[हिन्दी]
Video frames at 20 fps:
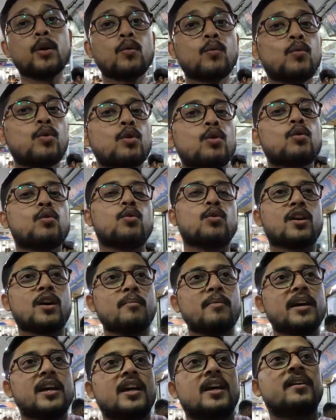बिल्कुल
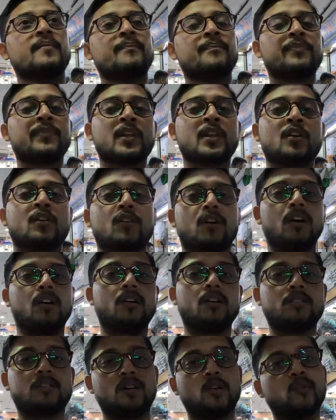कोने में है
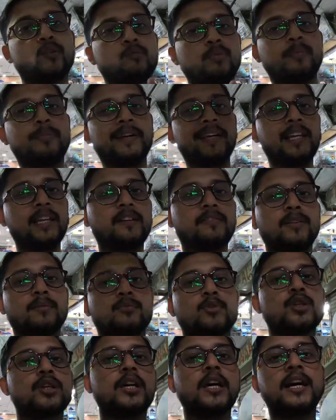और सऊद भी पहली दफ़ा
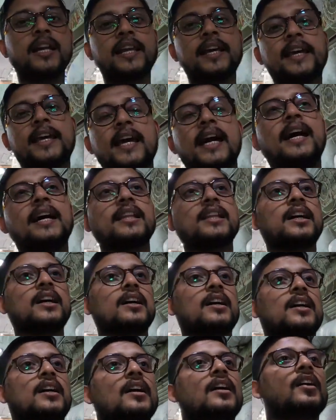मुझे यहाँ लेके आया था
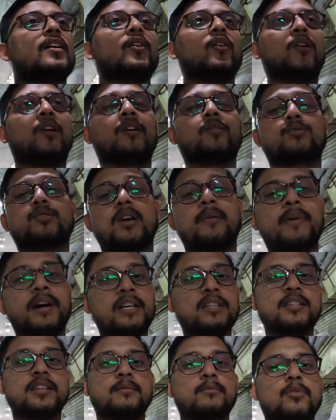और उसके
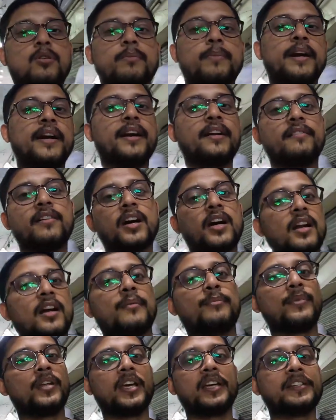बाद से हम लोग पेंटें
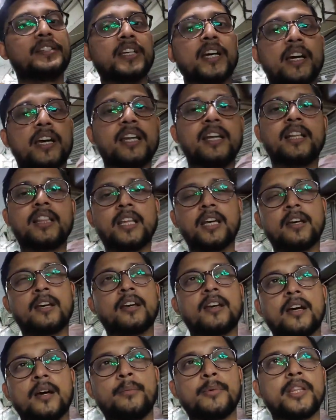वगैरह अपनी यहीं से आके लेते
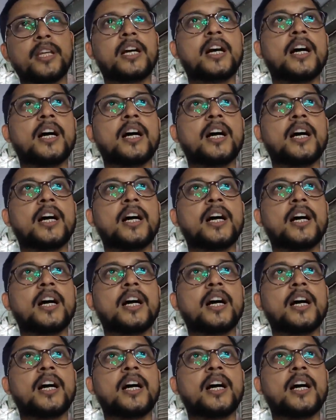हैं अभी